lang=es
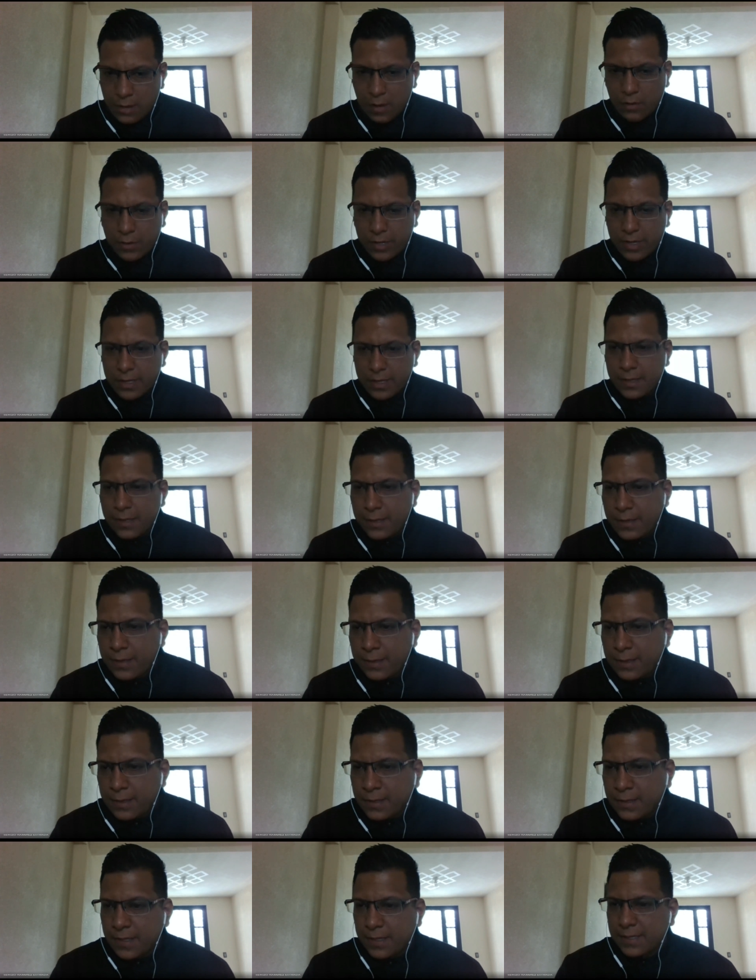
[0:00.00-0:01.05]
Ah, ok.
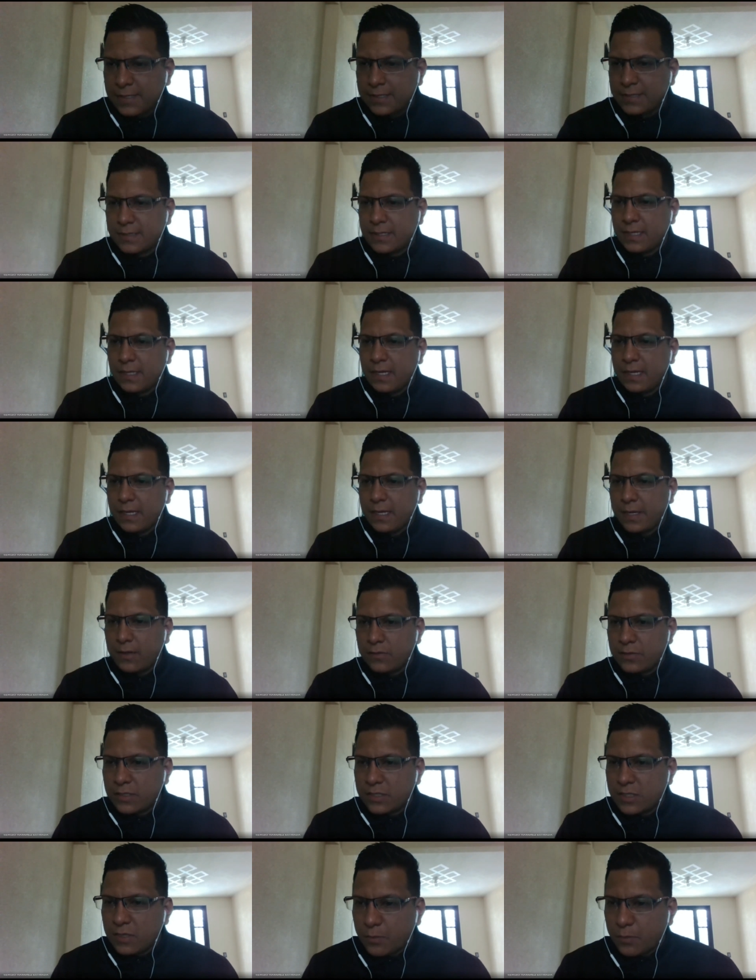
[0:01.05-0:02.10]
Este, no
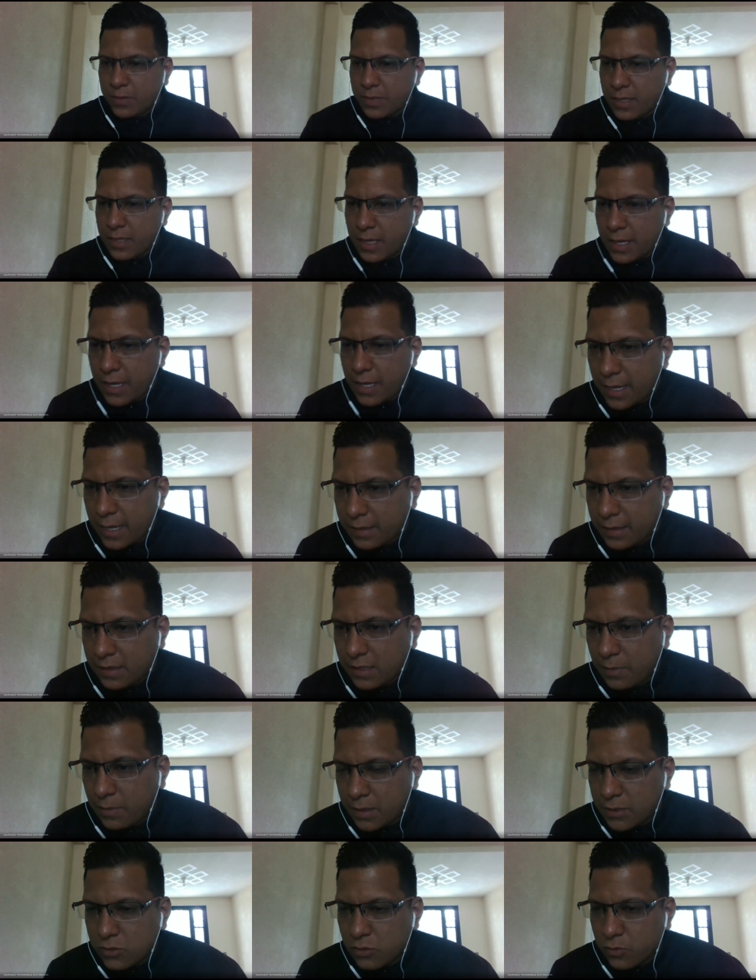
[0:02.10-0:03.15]
sé si puede
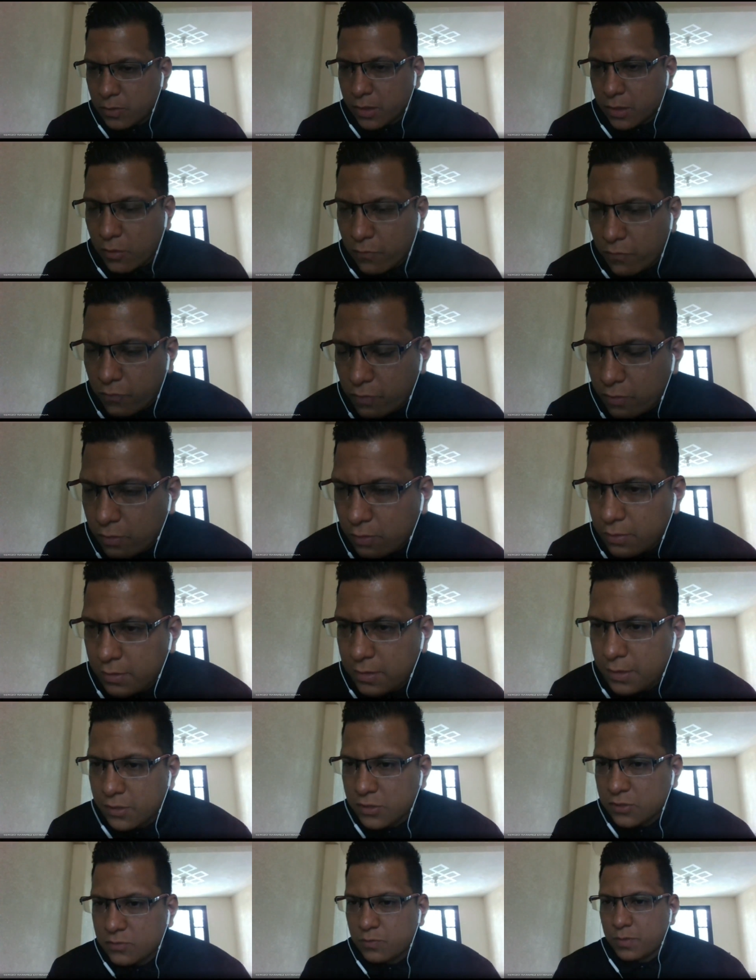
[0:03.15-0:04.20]
activar su micrófono
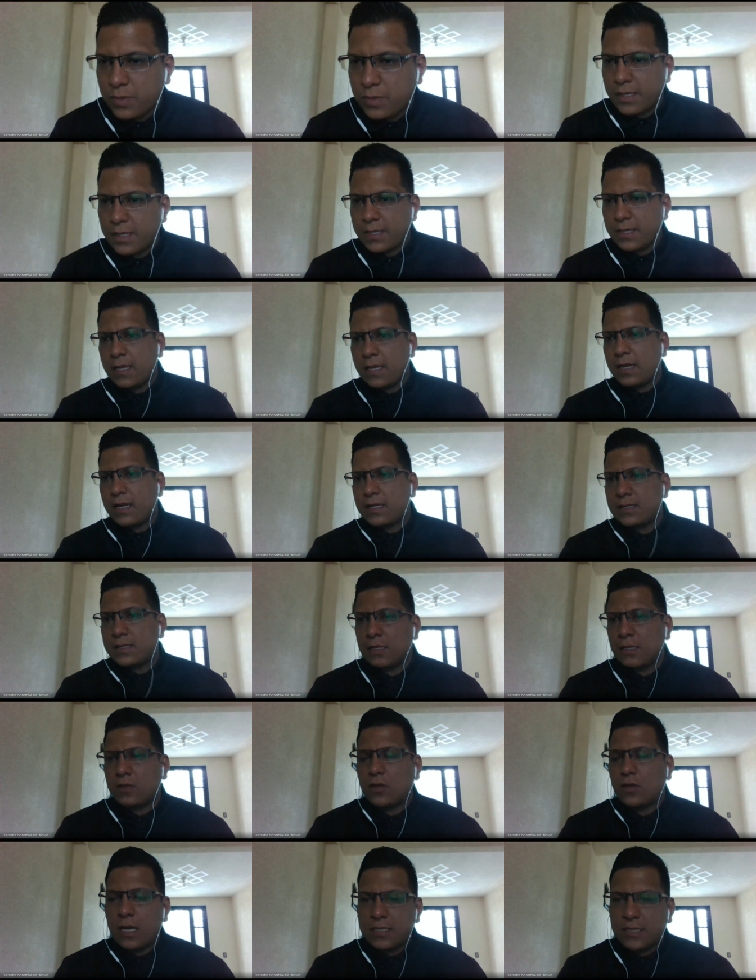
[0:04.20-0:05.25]
y nos puede dar
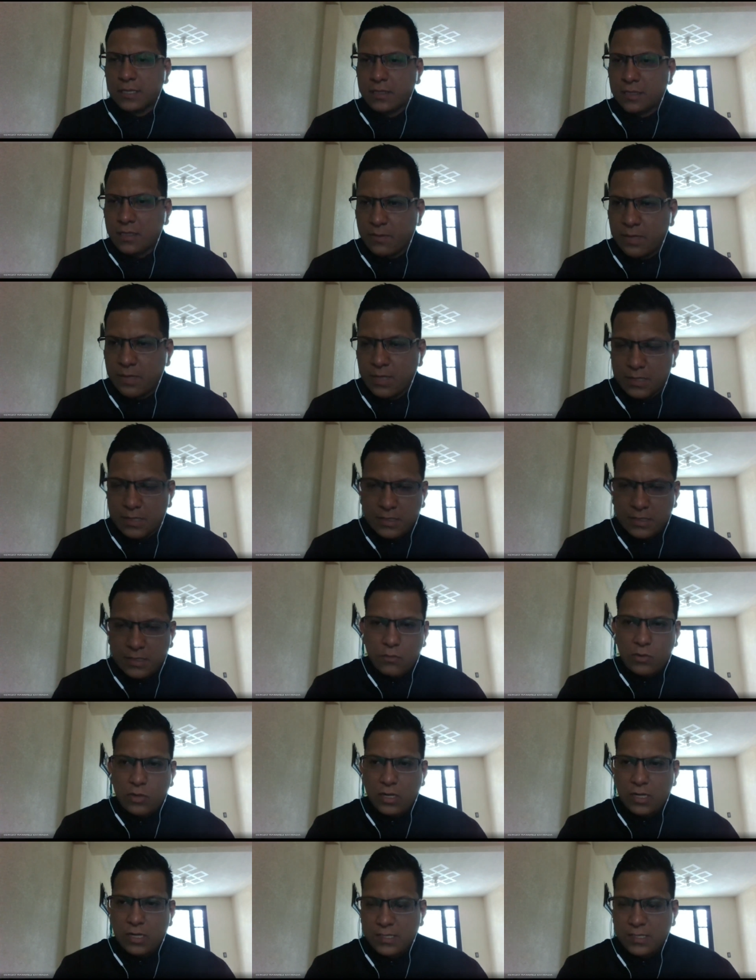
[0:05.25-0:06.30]
este, todas las actividades que
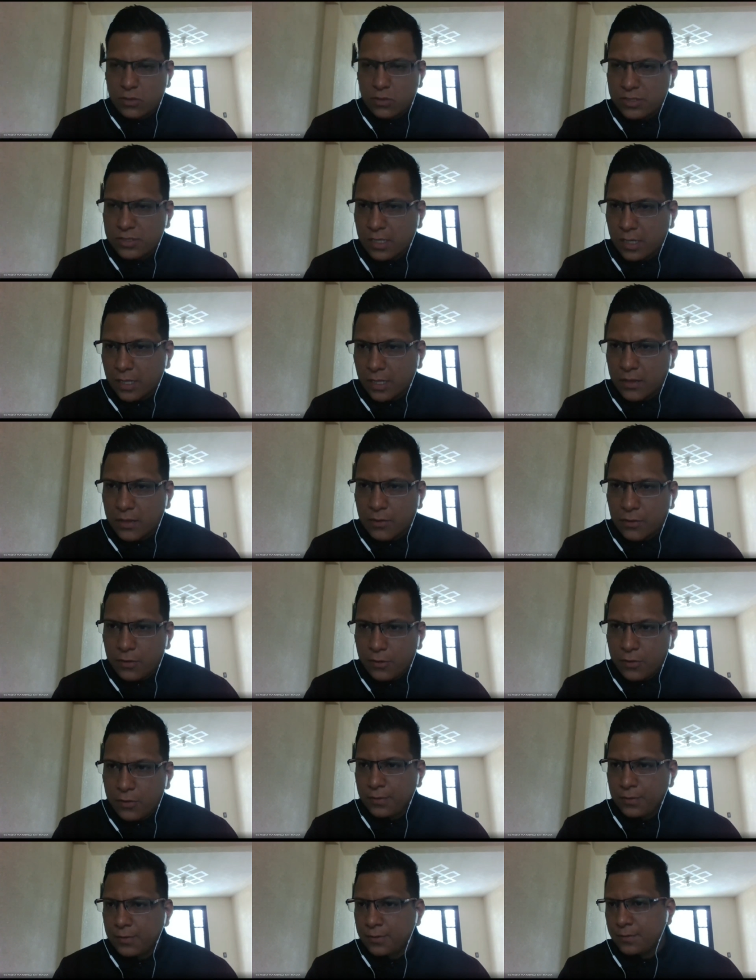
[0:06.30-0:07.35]
hemos realizado hasta el día de
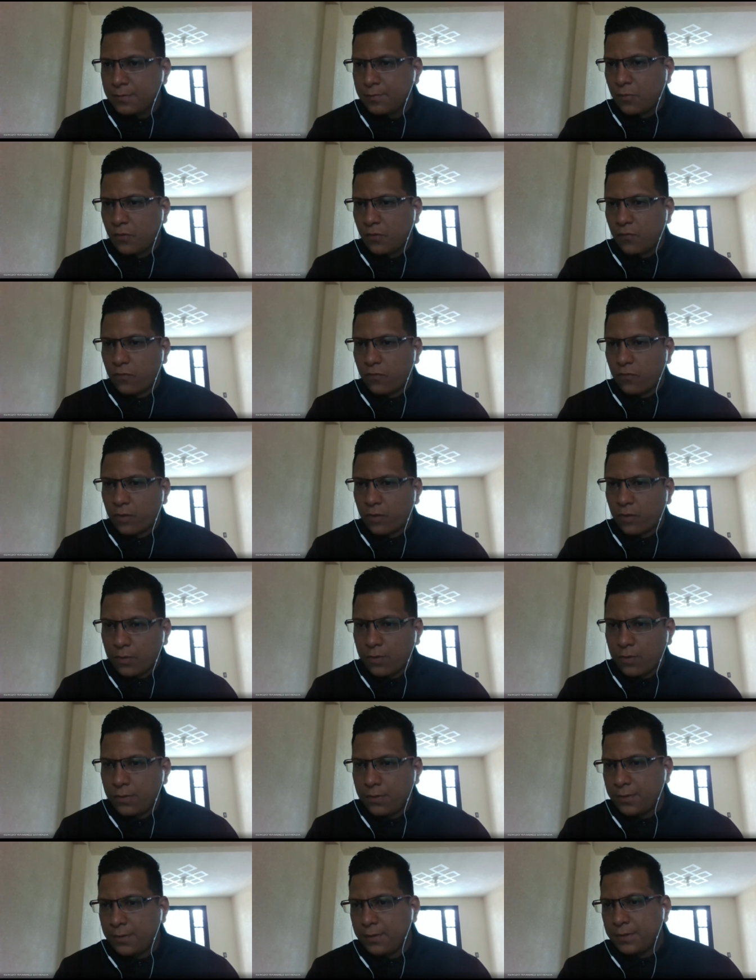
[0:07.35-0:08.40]
hoy, por
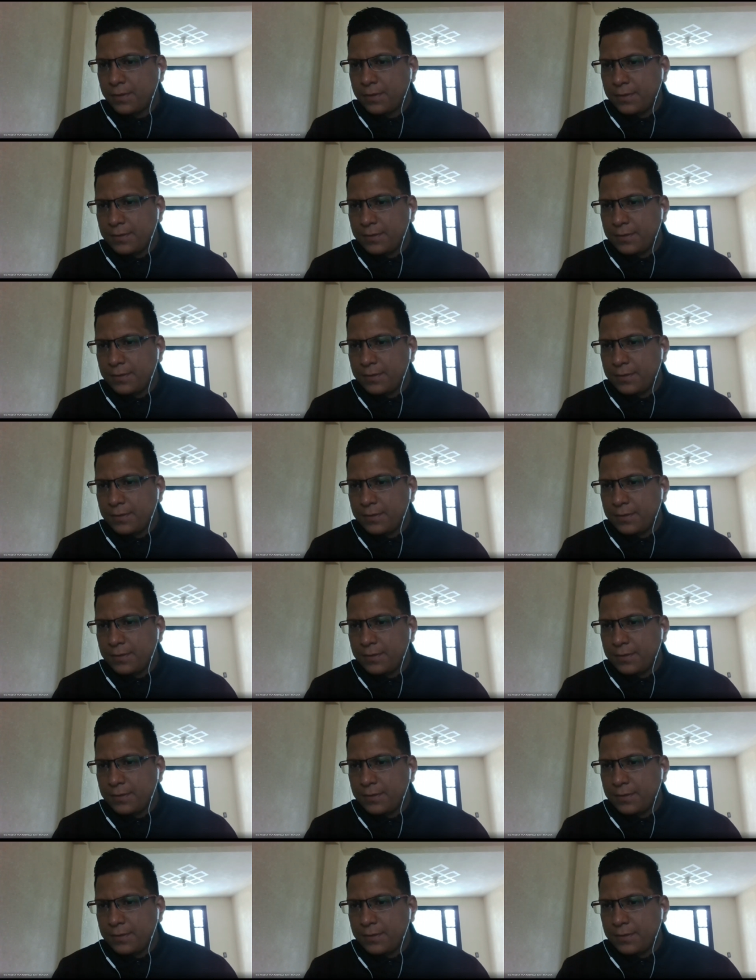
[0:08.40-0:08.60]
favor.